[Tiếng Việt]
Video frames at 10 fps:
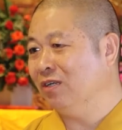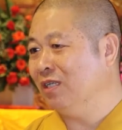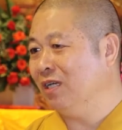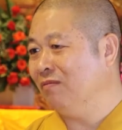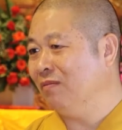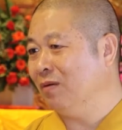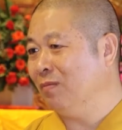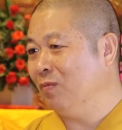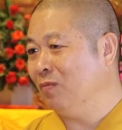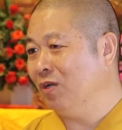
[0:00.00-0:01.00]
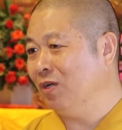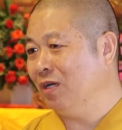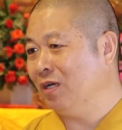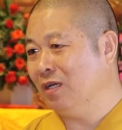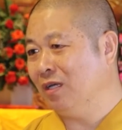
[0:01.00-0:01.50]
chết và nó mong muốn
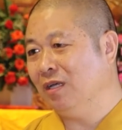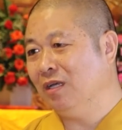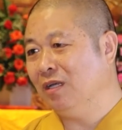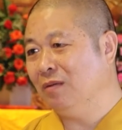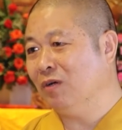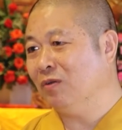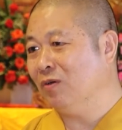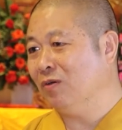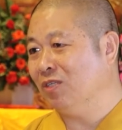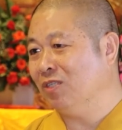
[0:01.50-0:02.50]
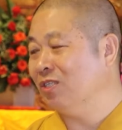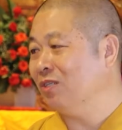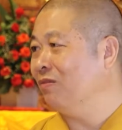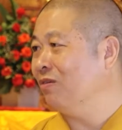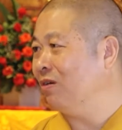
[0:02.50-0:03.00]
được cái bảo tồn cái sự
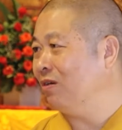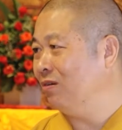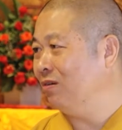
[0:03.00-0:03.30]
sống của nó.